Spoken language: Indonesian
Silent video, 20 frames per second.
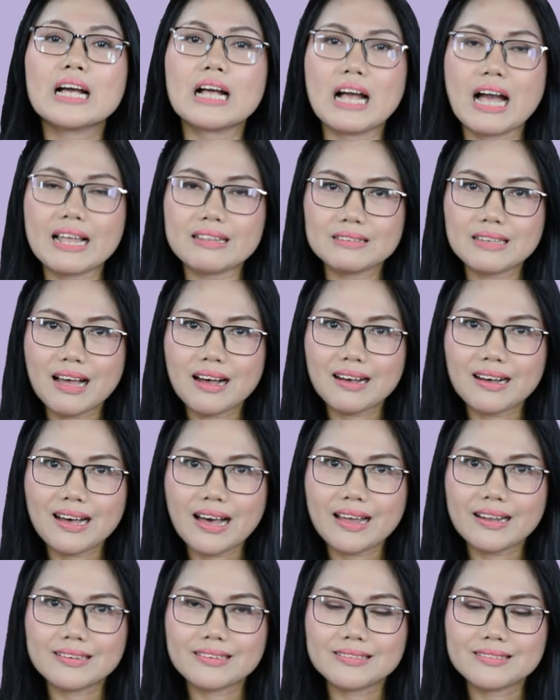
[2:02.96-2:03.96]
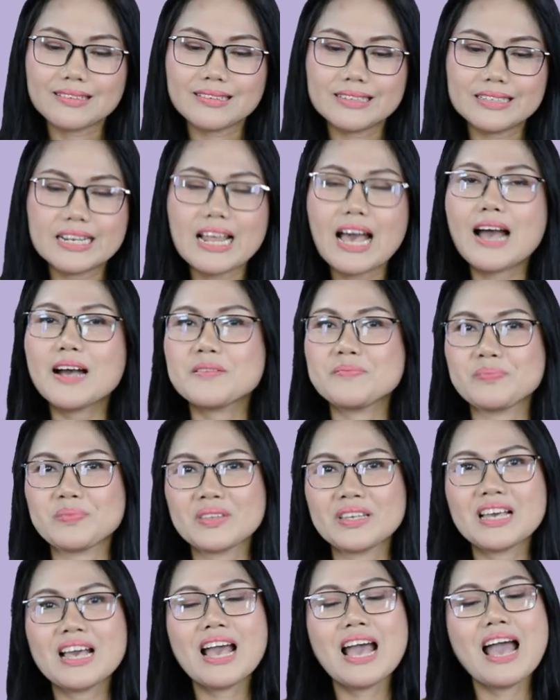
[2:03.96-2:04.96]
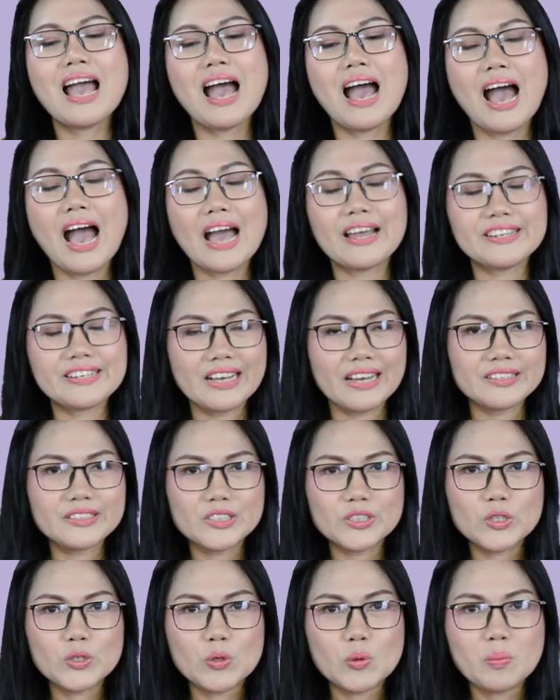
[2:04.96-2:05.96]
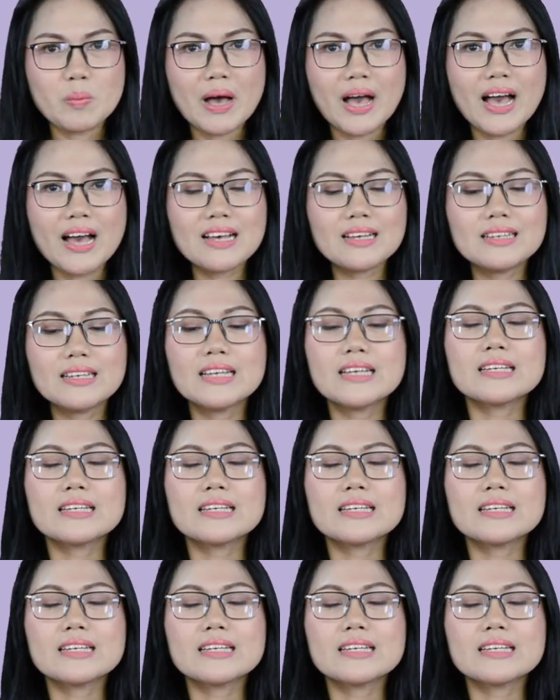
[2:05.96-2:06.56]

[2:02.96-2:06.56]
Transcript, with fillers: katakan. Nah, adik-adik di rumah,